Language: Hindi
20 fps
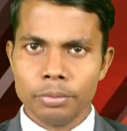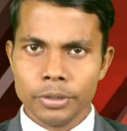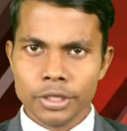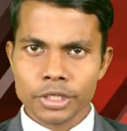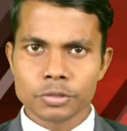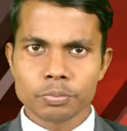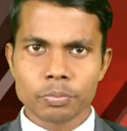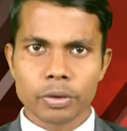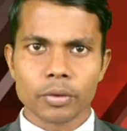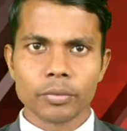
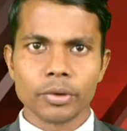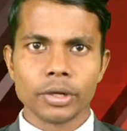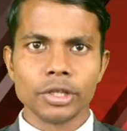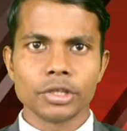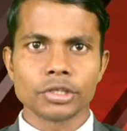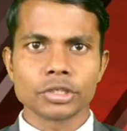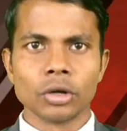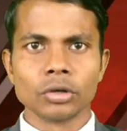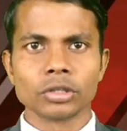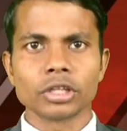बीस
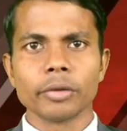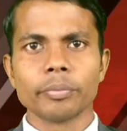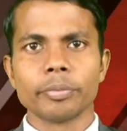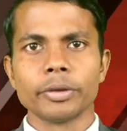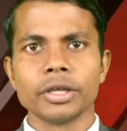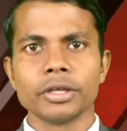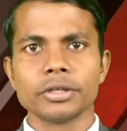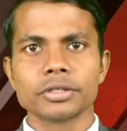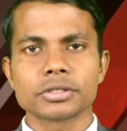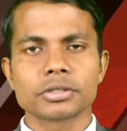फरवरी चौथा
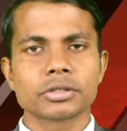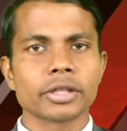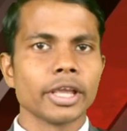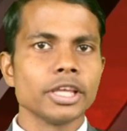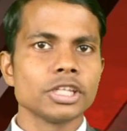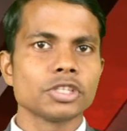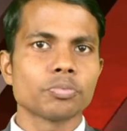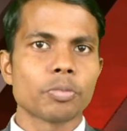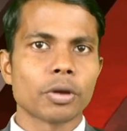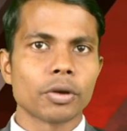फेज
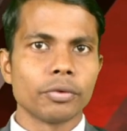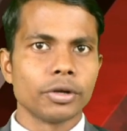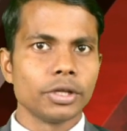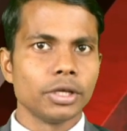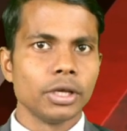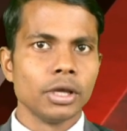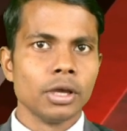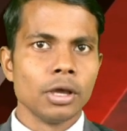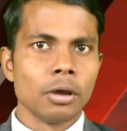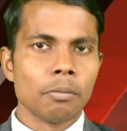तेईस
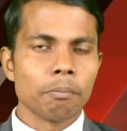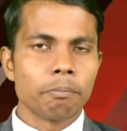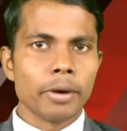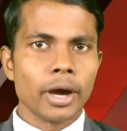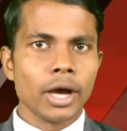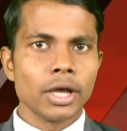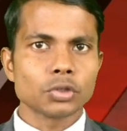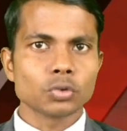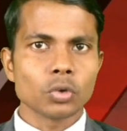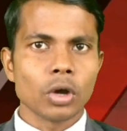फरवरी
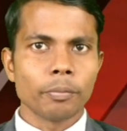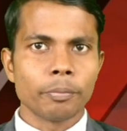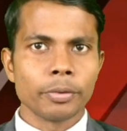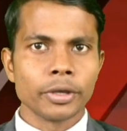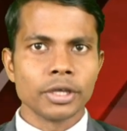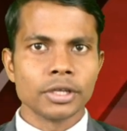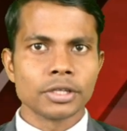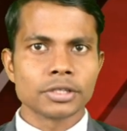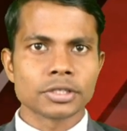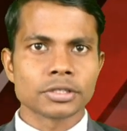पांचवा
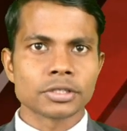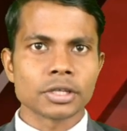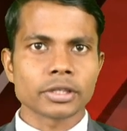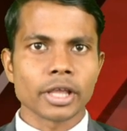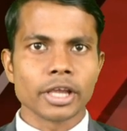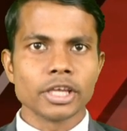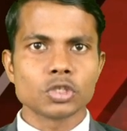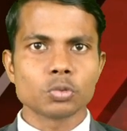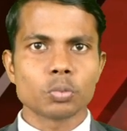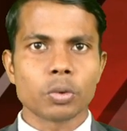फेज
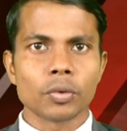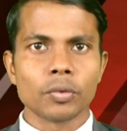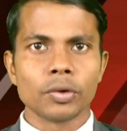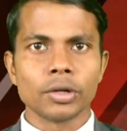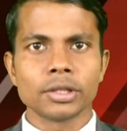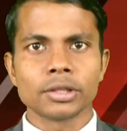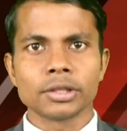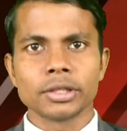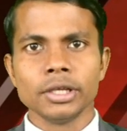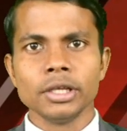सताइस
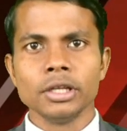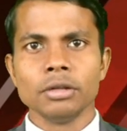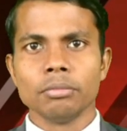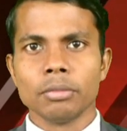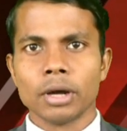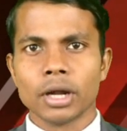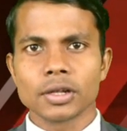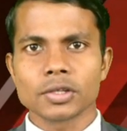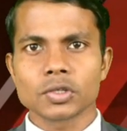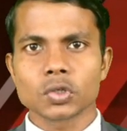फरवरी तीन
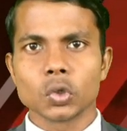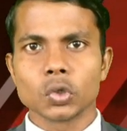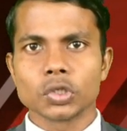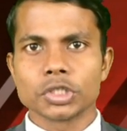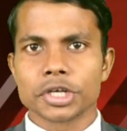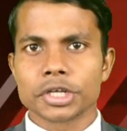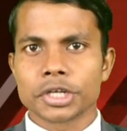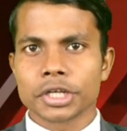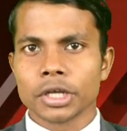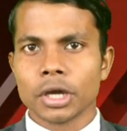मार्च को
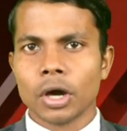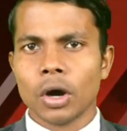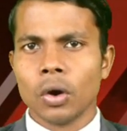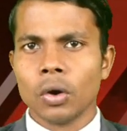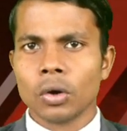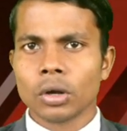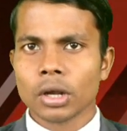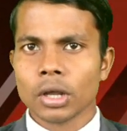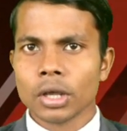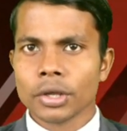छठे
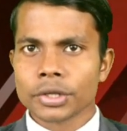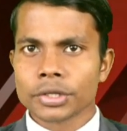और